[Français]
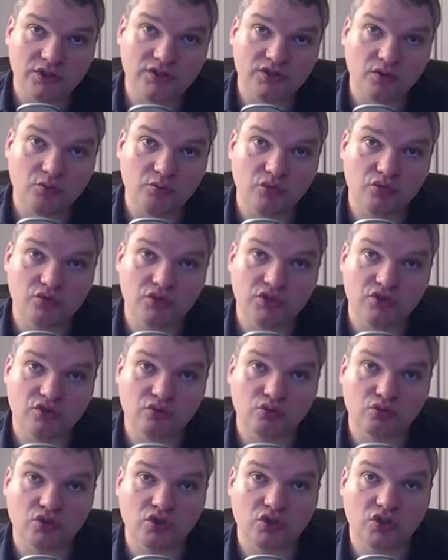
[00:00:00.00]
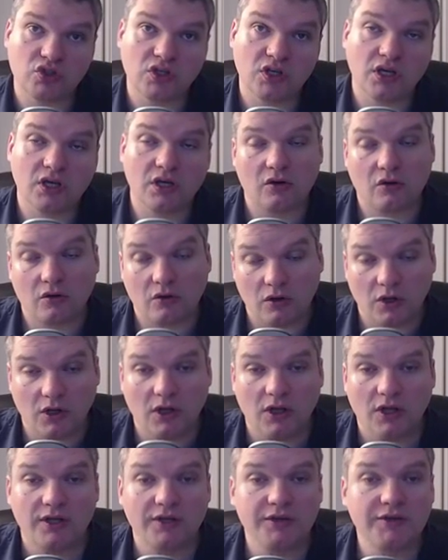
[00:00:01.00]
c'est une position qui est
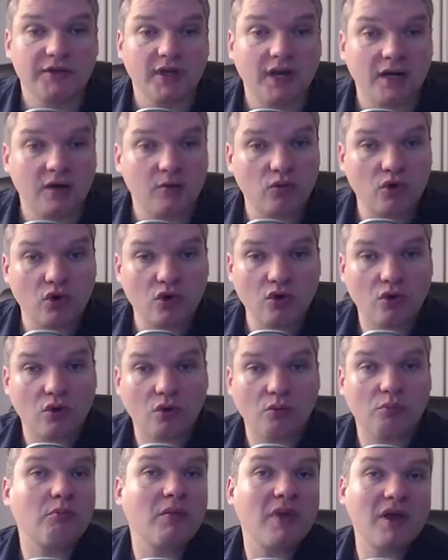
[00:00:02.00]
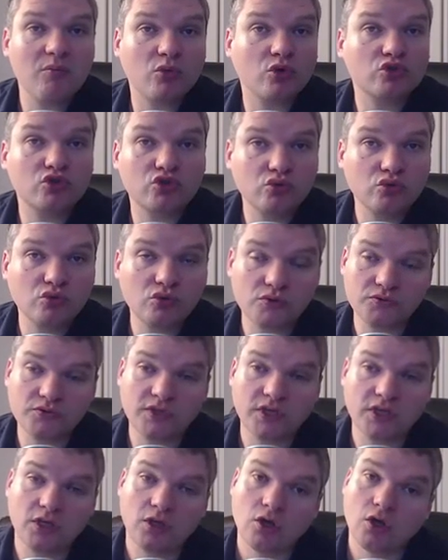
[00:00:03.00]
idéalement même en
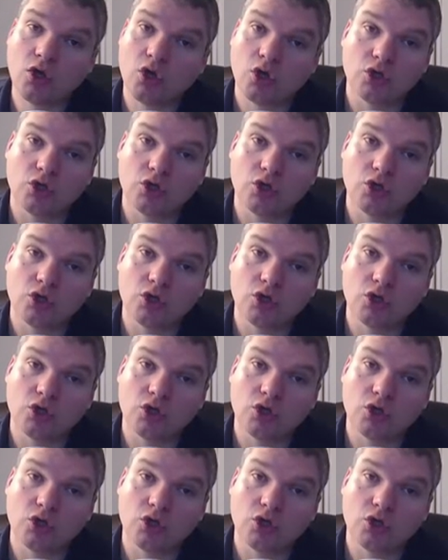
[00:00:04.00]
sous-levier,